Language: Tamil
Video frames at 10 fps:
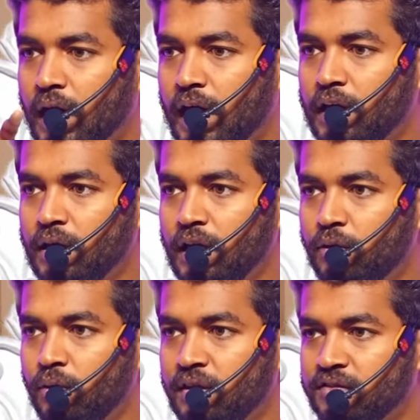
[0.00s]

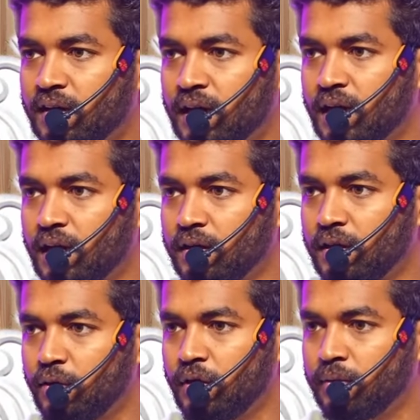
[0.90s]
கருணைக்குள்ளேயும்
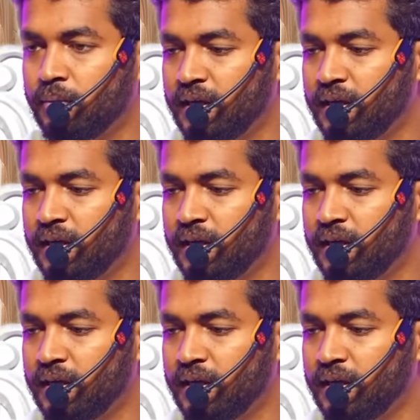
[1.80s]
சரணாகதிக்குள்ளேயும்